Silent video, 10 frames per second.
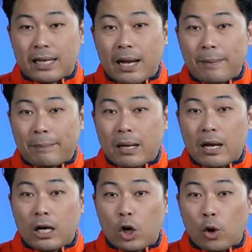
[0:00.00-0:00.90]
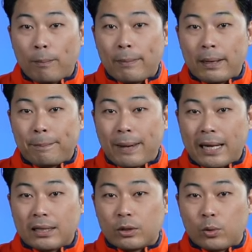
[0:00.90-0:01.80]
กระทั่งแบบลมมัน
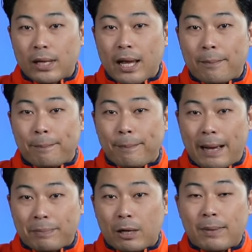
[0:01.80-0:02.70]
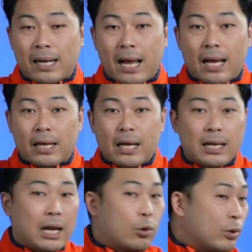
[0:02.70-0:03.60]
พัดตรงเนี้ยพับเข้ามาได้
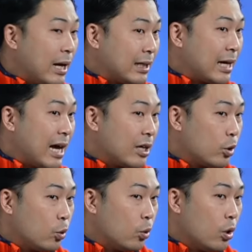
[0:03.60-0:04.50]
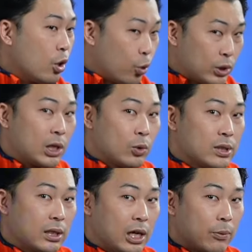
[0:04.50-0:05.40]
และคุณหันข้างอยู่คุณจะ
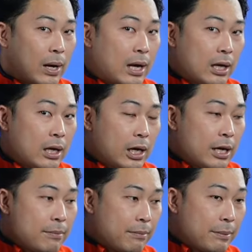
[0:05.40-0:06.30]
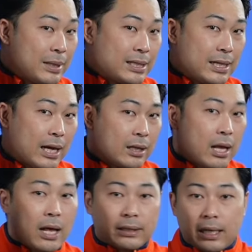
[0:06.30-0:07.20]
รู้สึกเลยว่าเฮ้ยมันมีเสียง
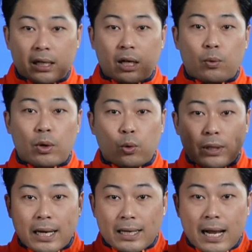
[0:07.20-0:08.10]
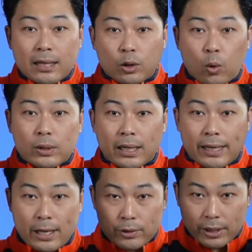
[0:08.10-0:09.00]
แต่ถ้าเกิดว่าคุณหันหน้าตรงอ
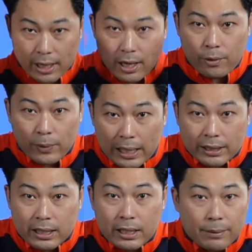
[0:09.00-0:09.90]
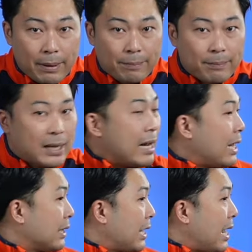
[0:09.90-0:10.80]
ย่างเดียวอย่างเงี้ยเวลาขี่แบบไม่ได้
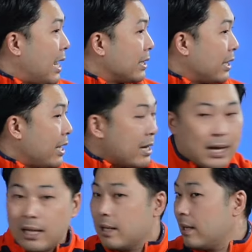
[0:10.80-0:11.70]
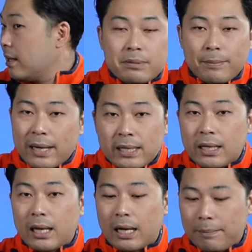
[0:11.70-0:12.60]
หันข้างอย่างเงี้ยนะแทบจะไม่ได้
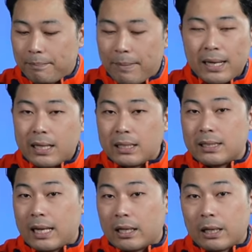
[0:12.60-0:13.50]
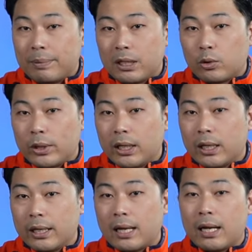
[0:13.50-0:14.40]
ยินเลยครับไม่ได้ยินเสียงกระพือตรงนี้
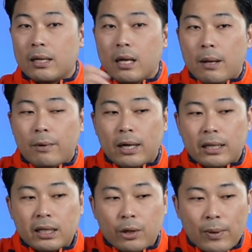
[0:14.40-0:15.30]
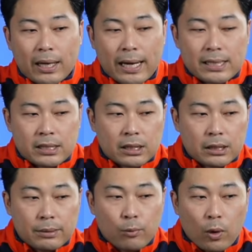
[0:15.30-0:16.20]
เลยนะฮะเพราะฉะนั้นถ้าเกิดว่าใคร
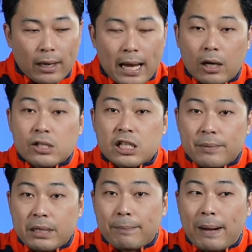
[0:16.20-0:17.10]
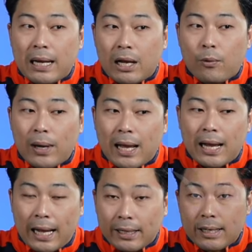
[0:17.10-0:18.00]
ซื้อหมวก Aeron GP ไปแล้วเวลา
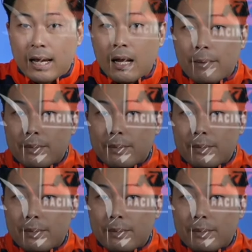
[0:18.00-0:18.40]
หันเนี่